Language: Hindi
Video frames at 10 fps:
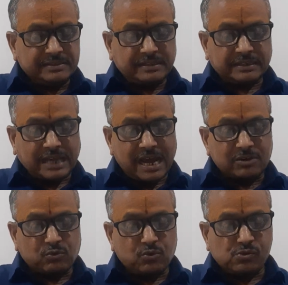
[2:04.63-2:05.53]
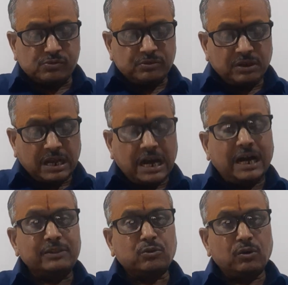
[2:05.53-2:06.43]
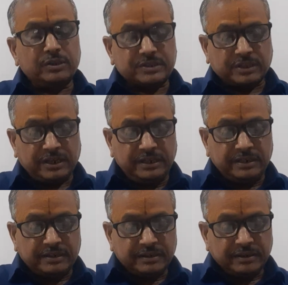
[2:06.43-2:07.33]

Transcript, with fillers: सरकार को आंदोलन सहन